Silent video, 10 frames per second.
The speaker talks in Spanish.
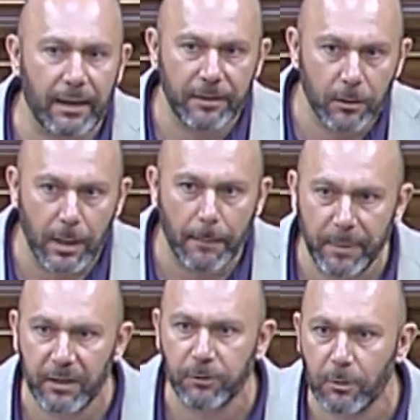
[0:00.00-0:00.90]
para hacer una
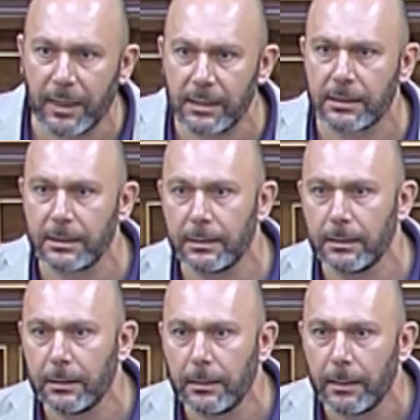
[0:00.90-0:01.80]
performance,
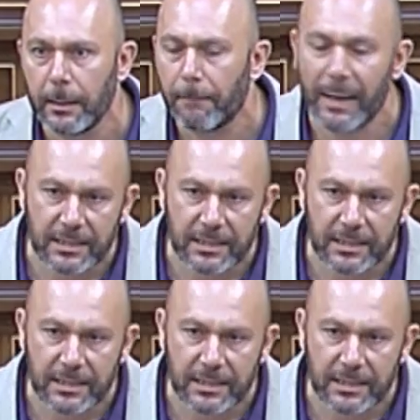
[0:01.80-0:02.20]
¿va